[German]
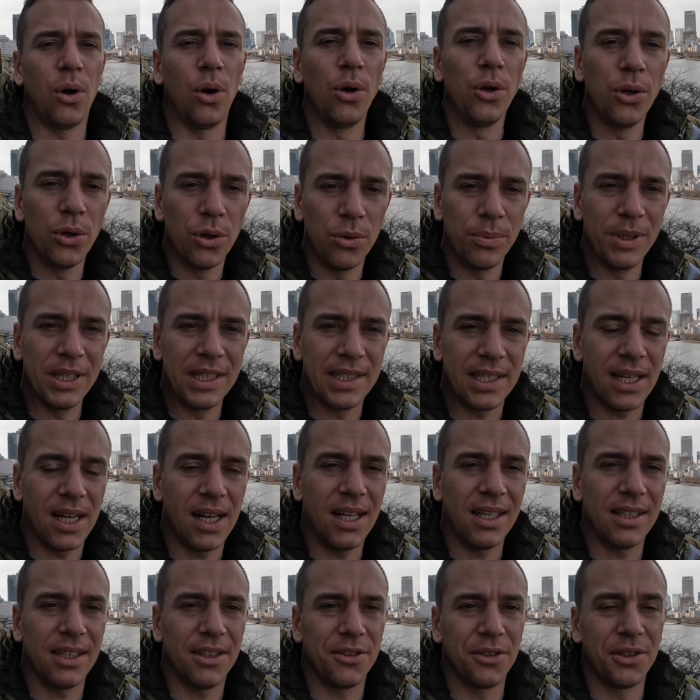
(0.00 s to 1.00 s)
Euro
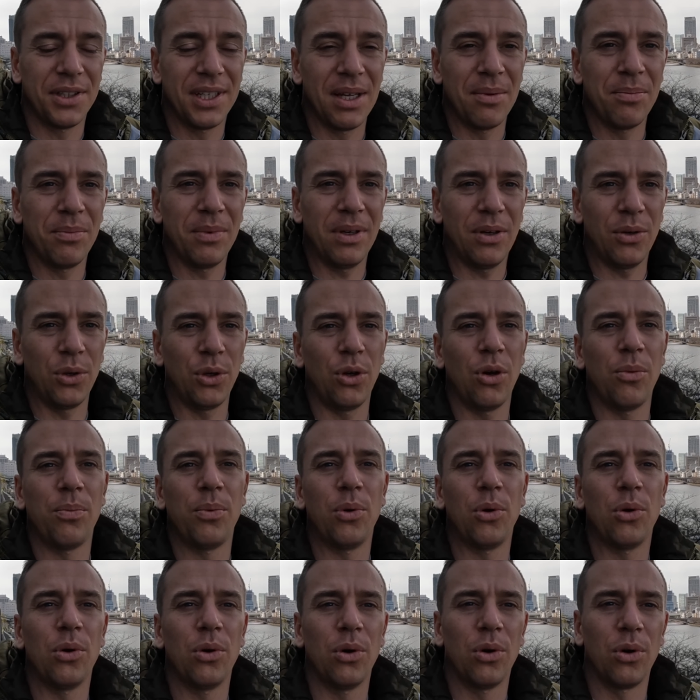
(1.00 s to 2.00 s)
bezahlt, also 10 Euro
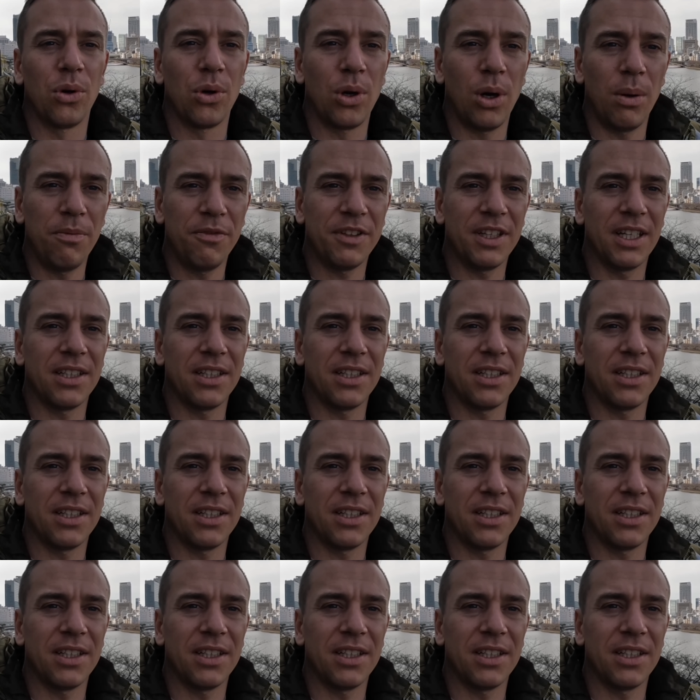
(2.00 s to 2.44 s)
pro Kopf.